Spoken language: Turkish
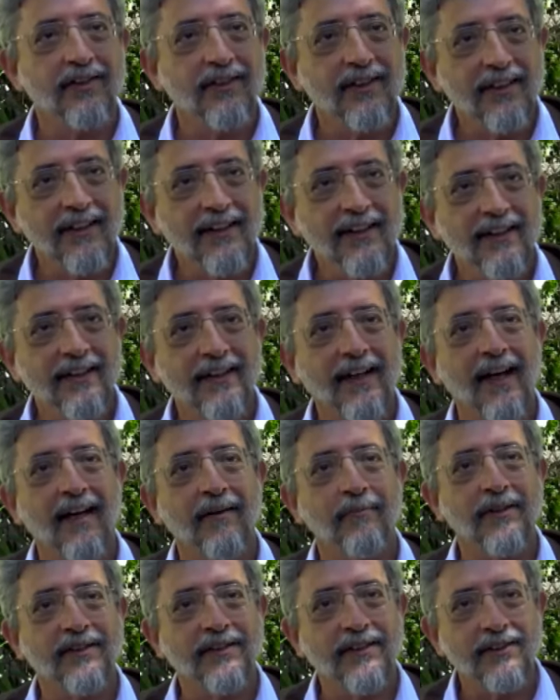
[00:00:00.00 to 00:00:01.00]
karşı iyi
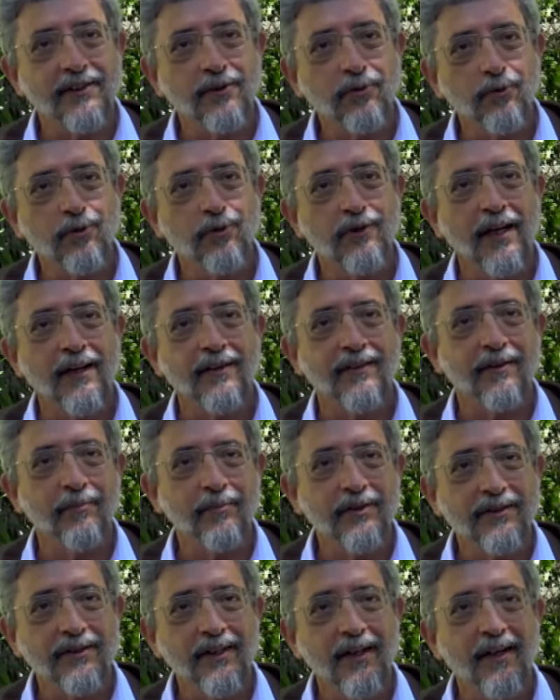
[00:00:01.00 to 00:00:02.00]
gelmesi için
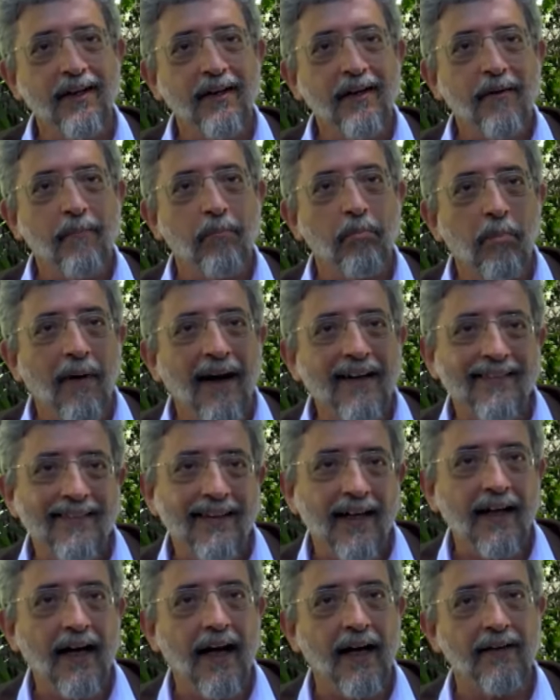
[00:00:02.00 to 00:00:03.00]
kullandığımız
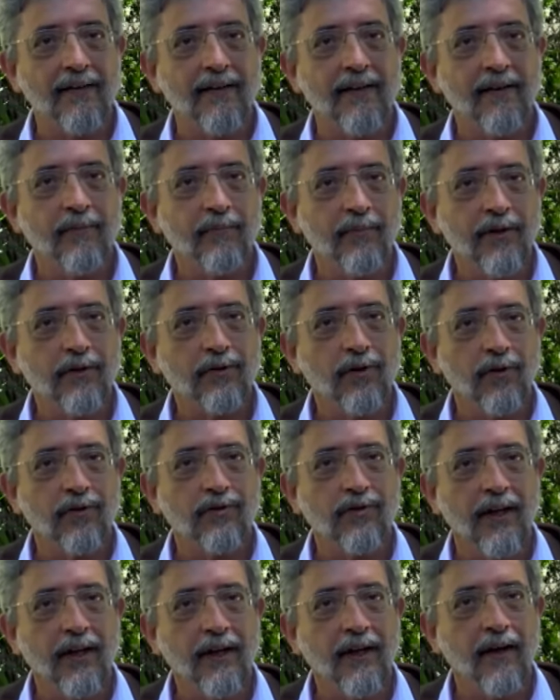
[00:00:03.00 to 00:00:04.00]
maddeler değil,
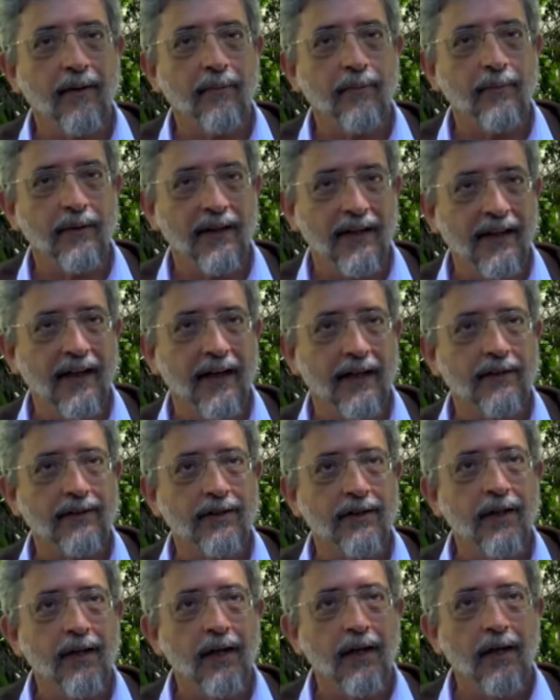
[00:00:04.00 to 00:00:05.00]
birçok şey
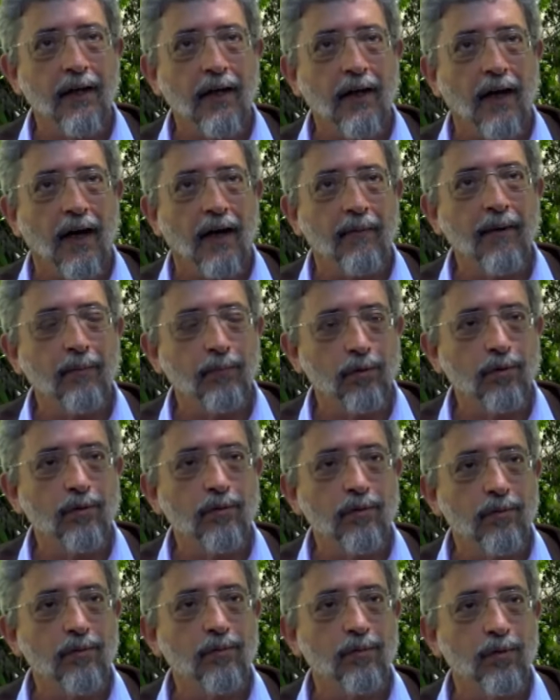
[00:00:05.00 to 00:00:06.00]
ilaç. Ama
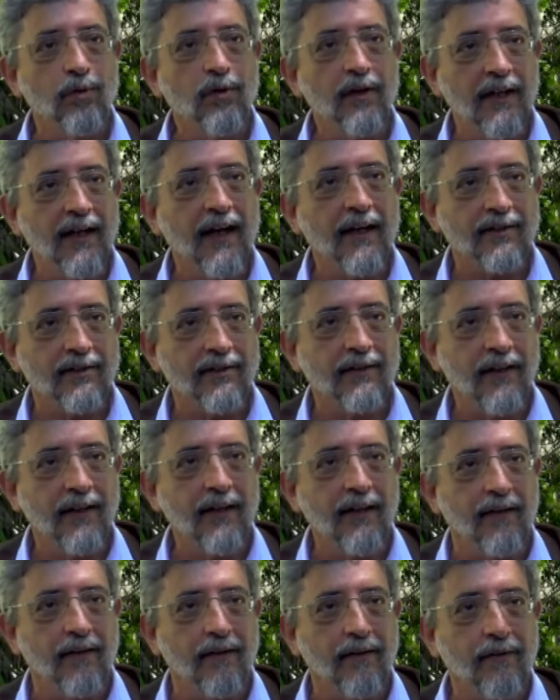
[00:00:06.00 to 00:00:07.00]
bu bu
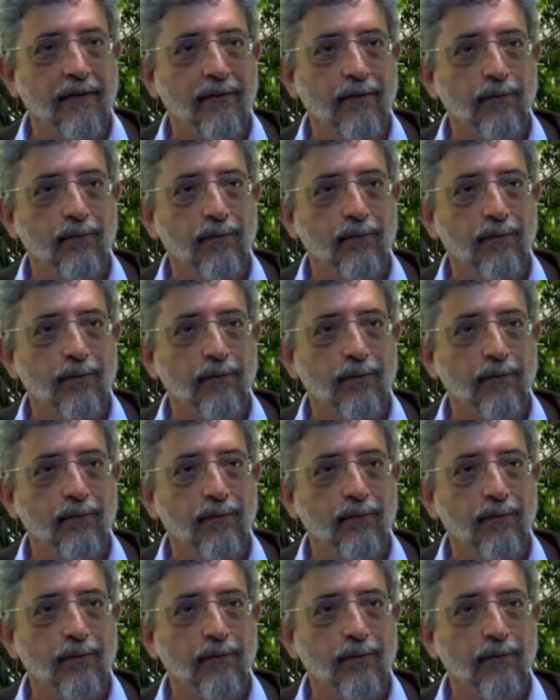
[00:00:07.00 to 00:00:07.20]
ilaç değil.